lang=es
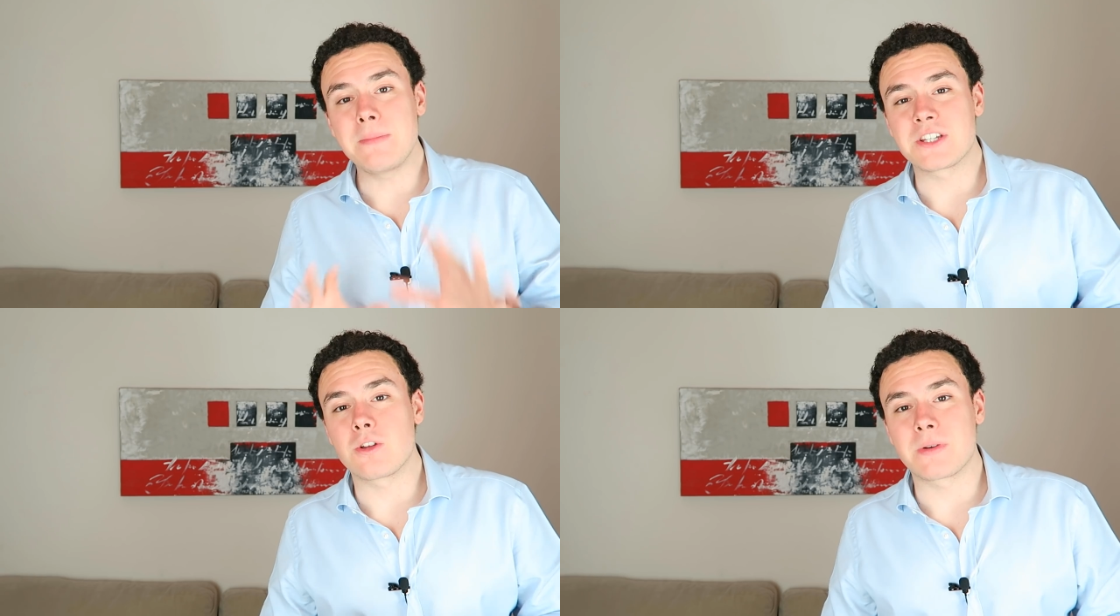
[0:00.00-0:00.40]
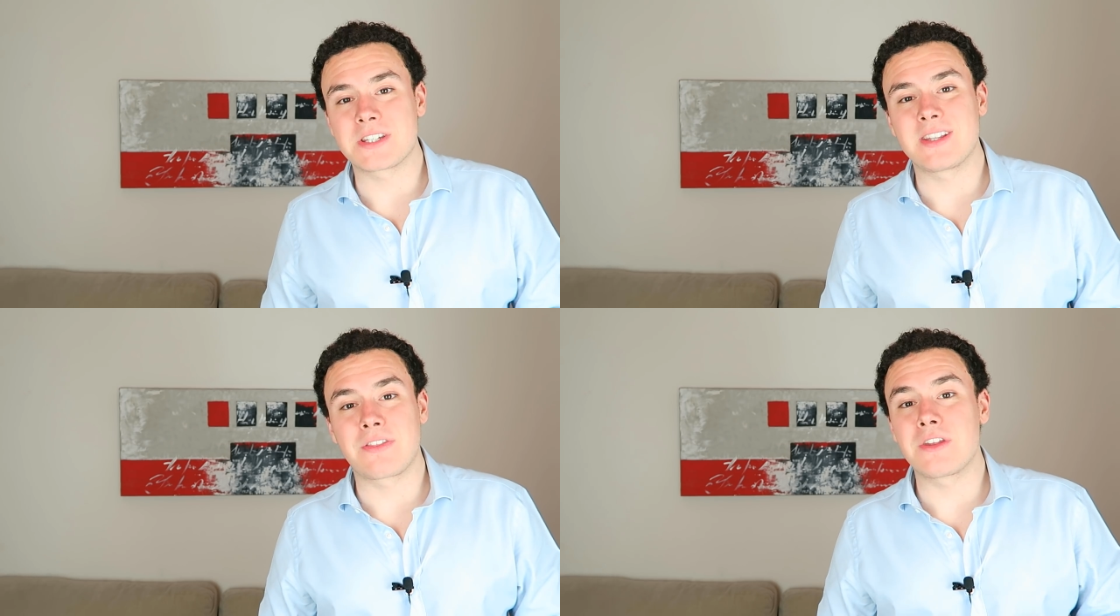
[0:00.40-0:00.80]
He visto
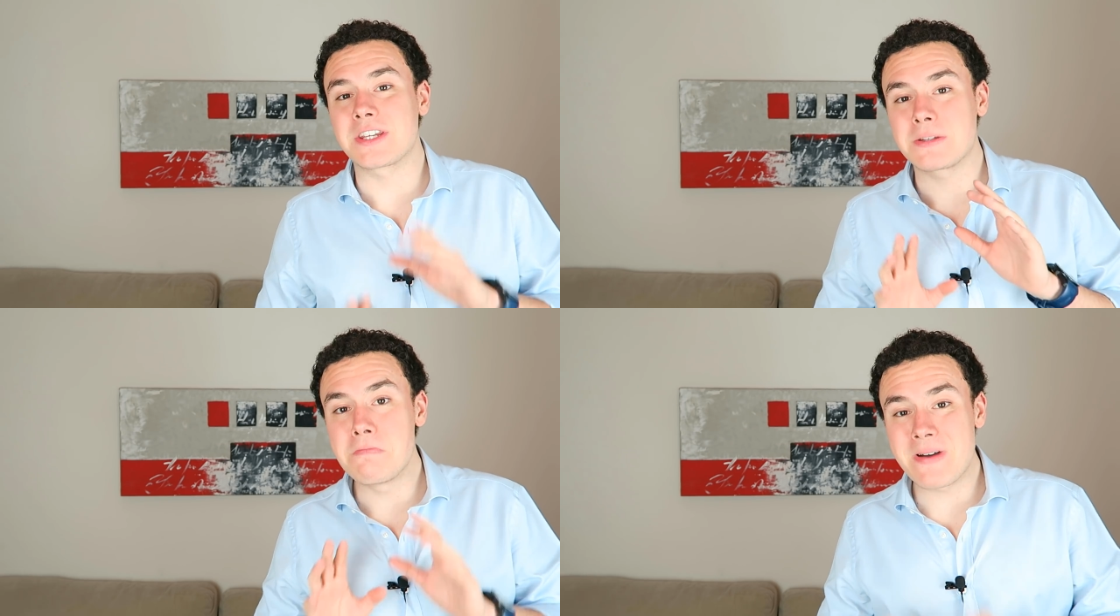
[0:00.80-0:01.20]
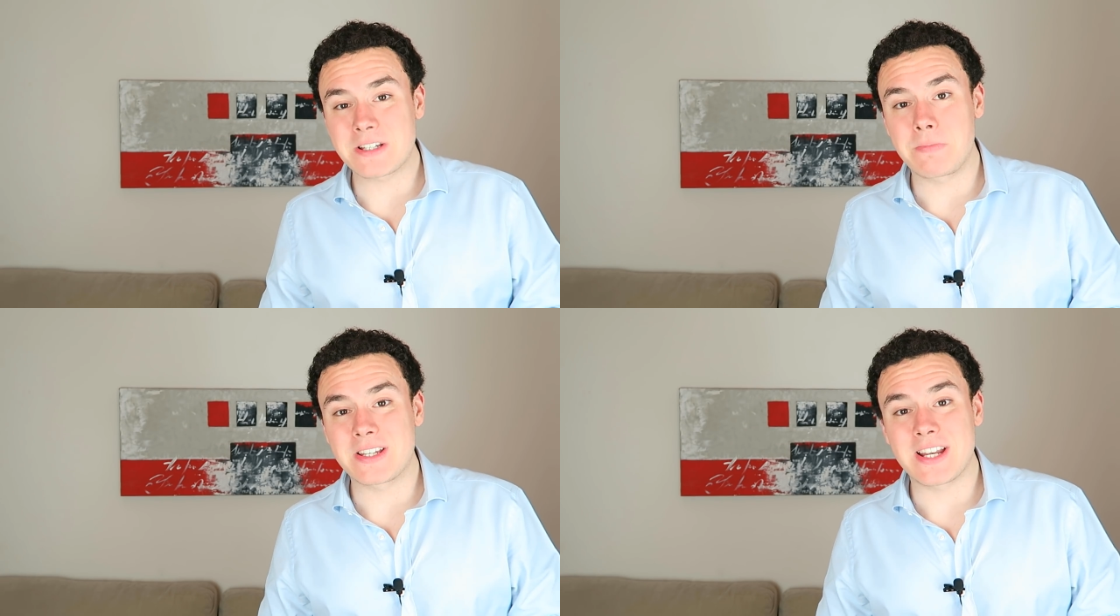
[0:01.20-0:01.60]
presentaciones
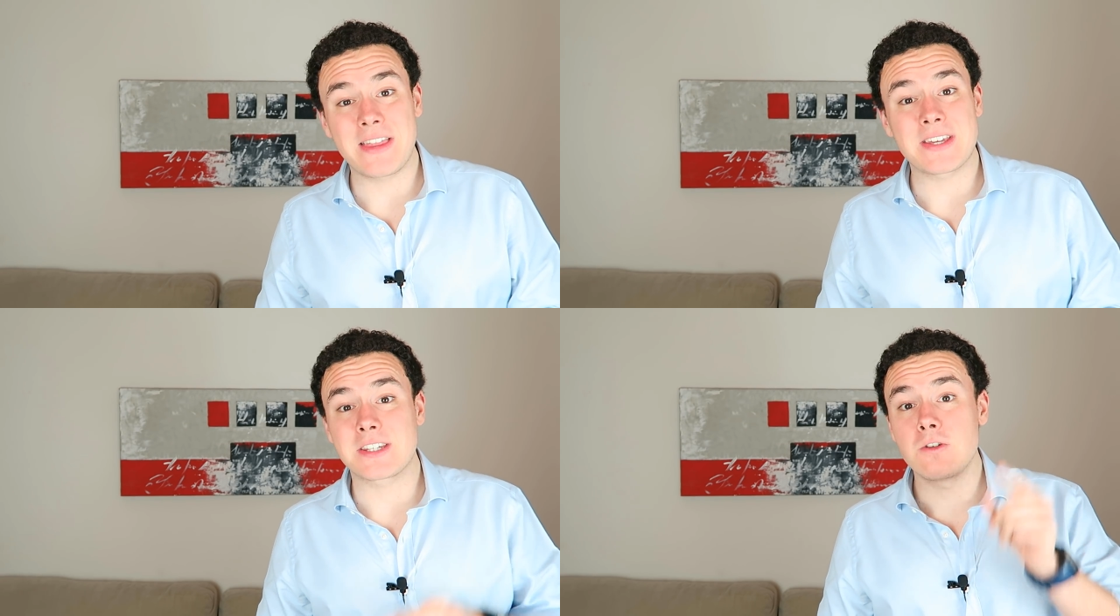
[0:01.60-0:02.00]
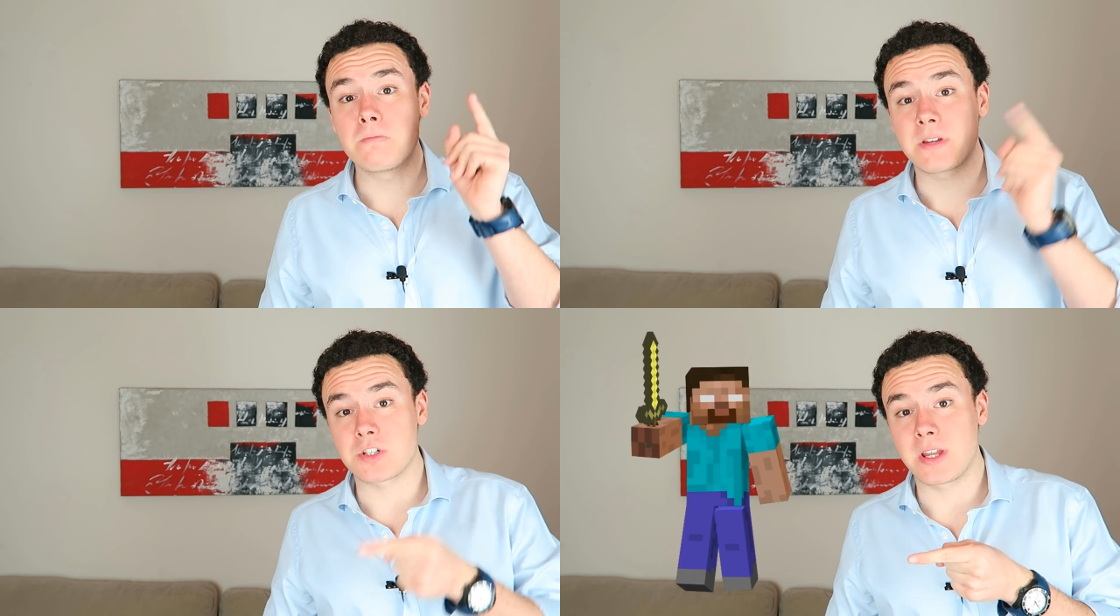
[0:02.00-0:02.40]
más pixeladas que
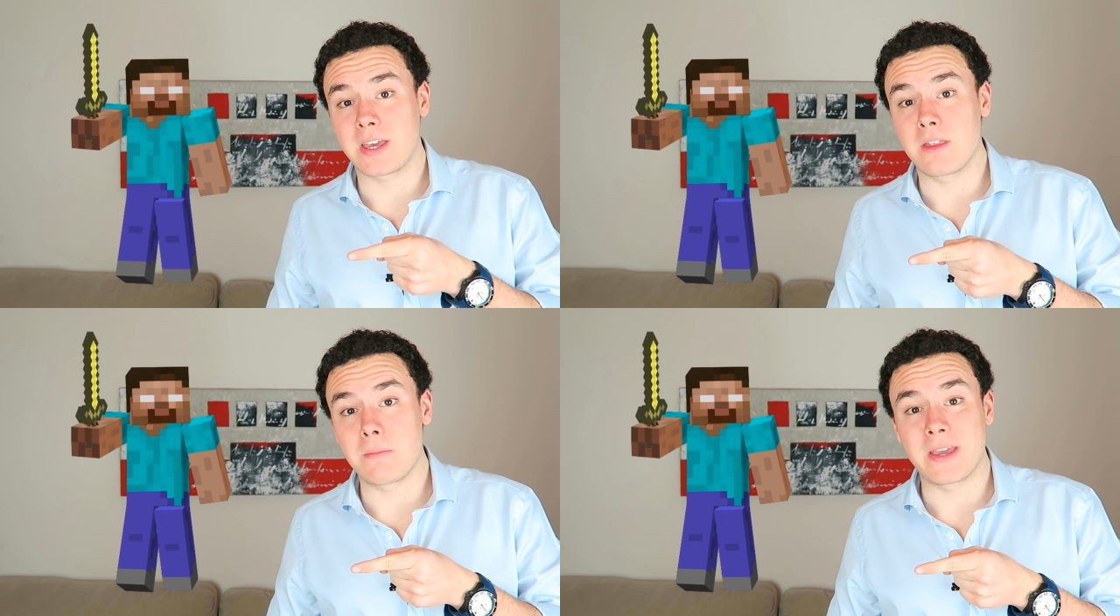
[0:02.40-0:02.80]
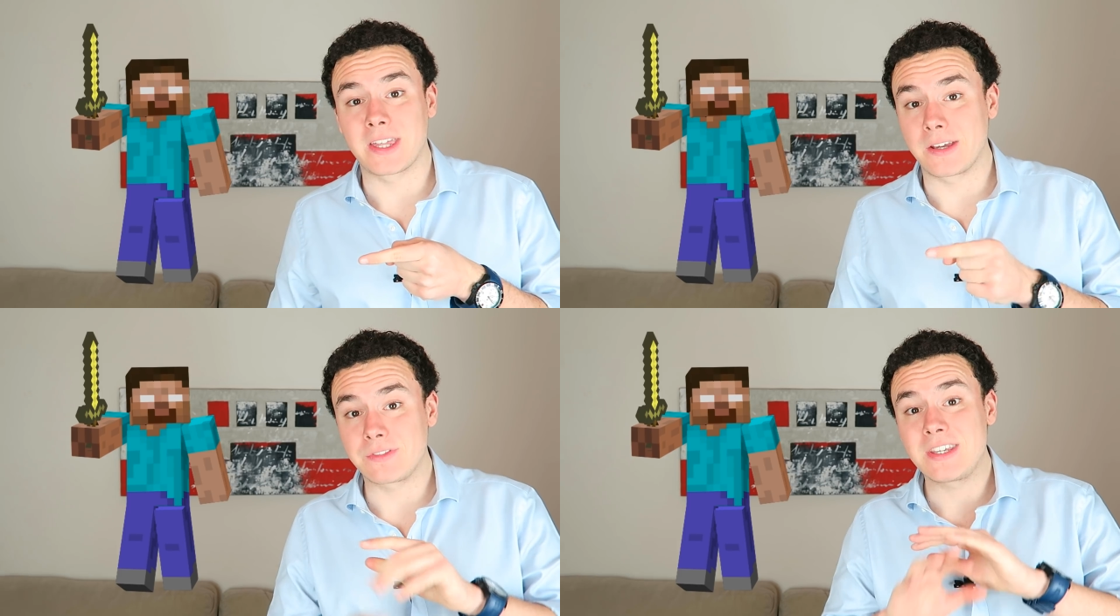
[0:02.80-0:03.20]
un personaje del
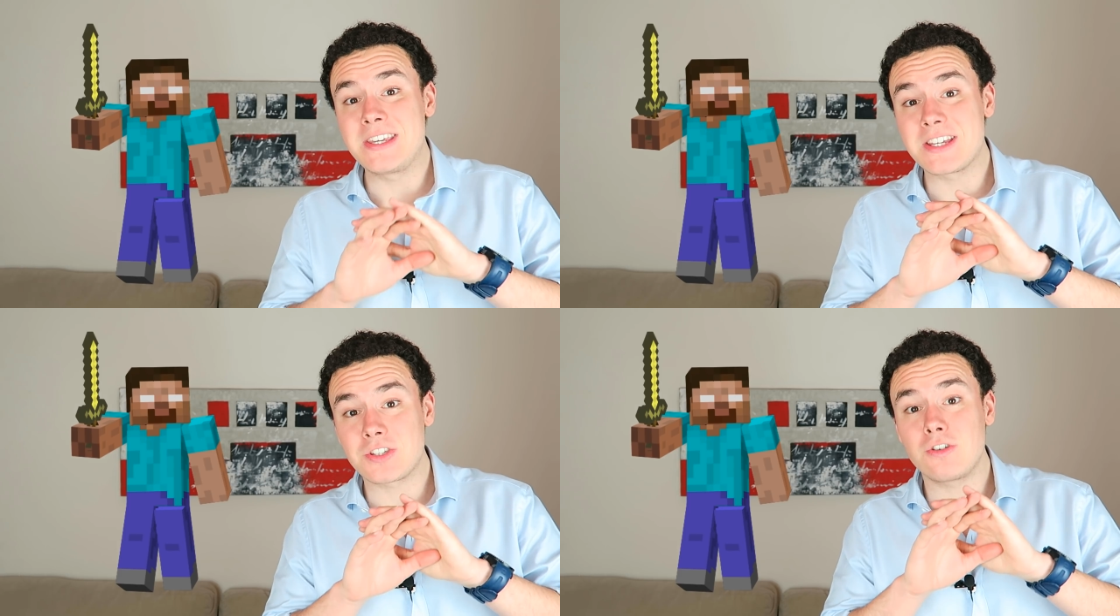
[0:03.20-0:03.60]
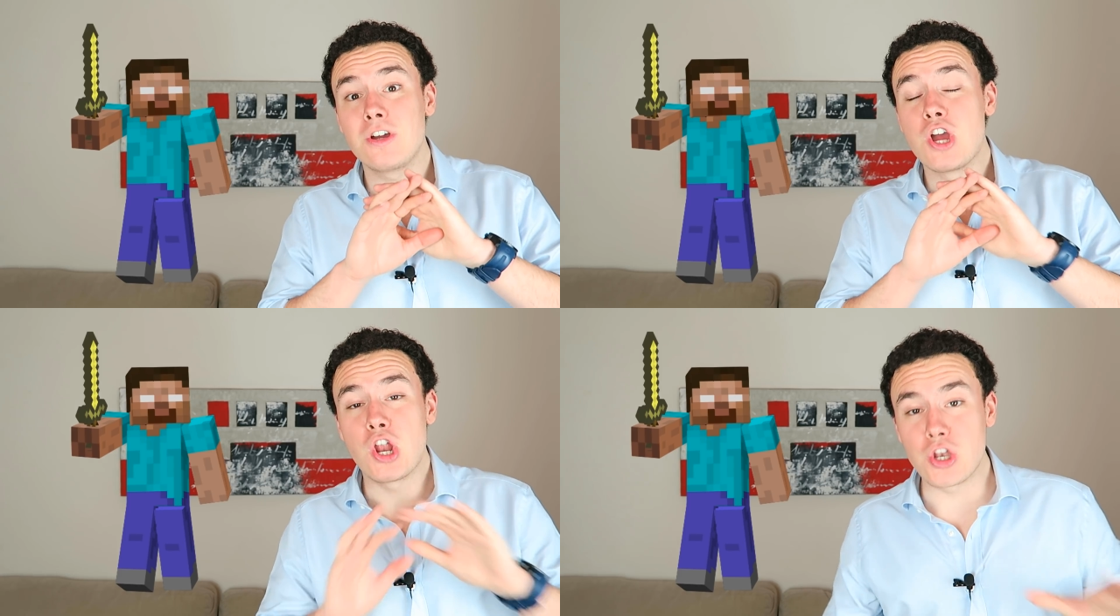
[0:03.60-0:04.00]
Minecraft, y
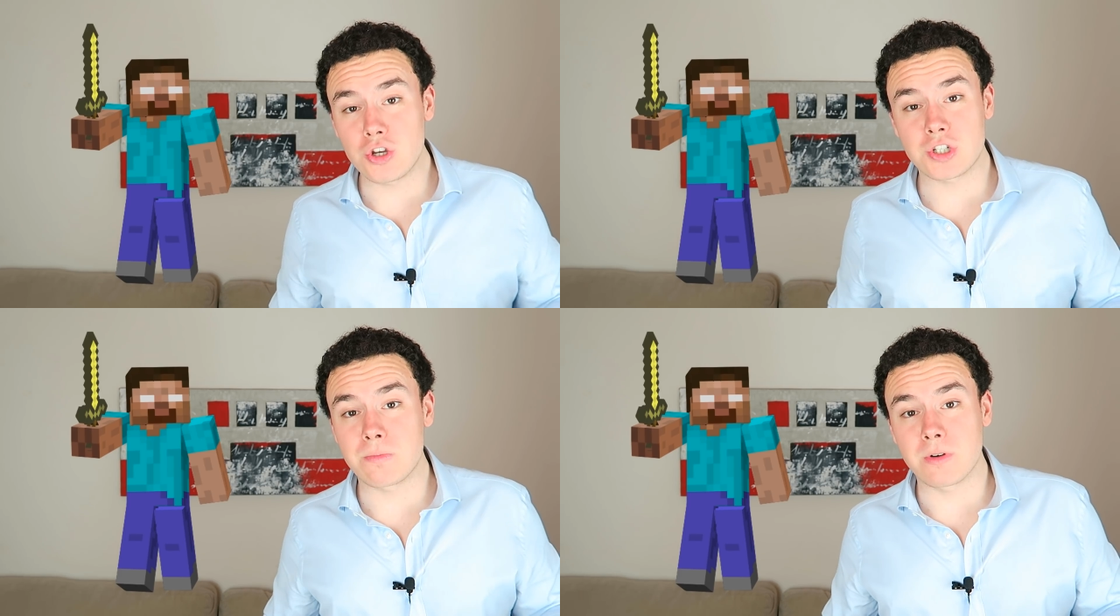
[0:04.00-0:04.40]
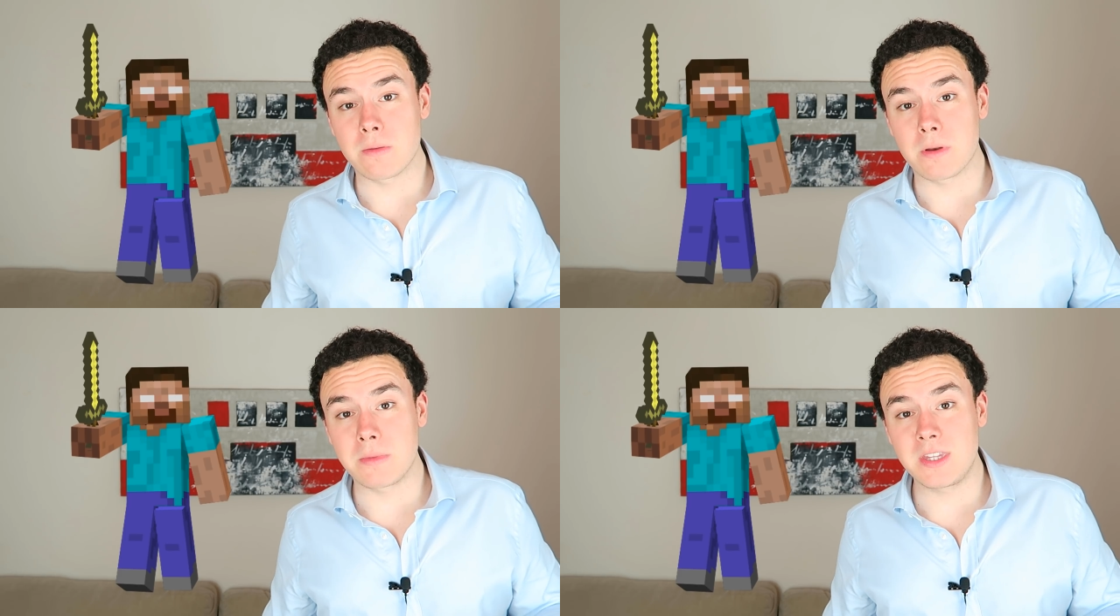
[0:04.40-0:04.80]
esto no se
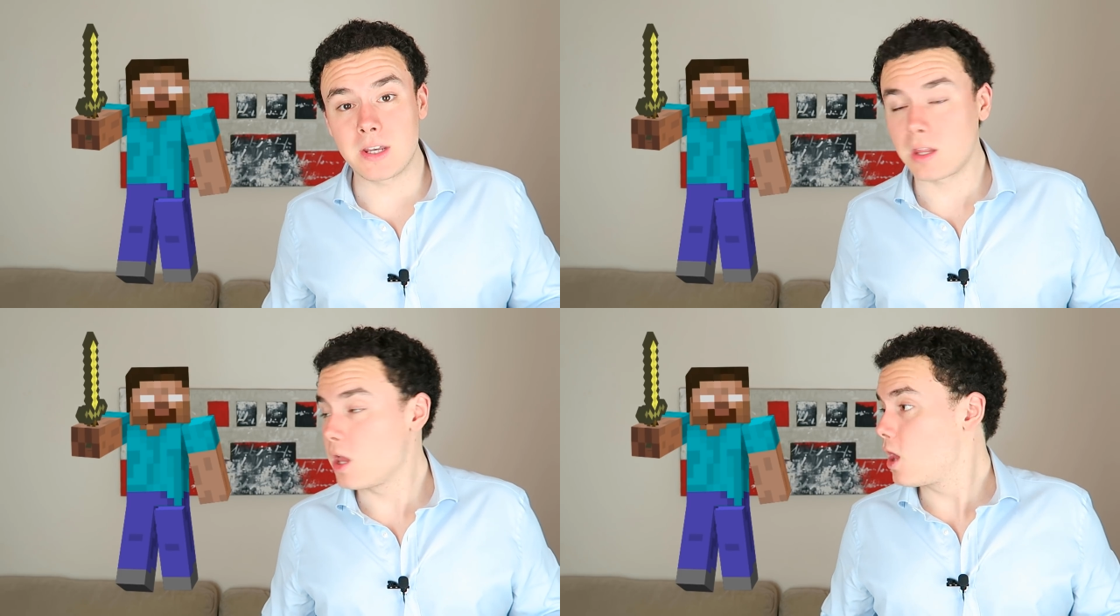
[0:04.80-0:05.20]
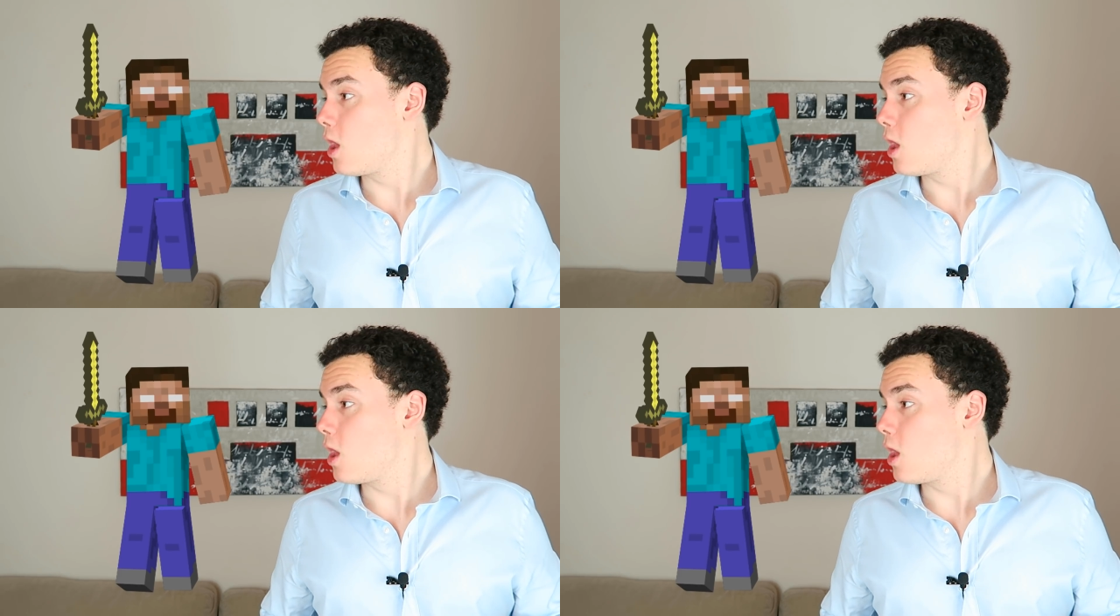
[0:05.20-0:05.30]
puede permitir.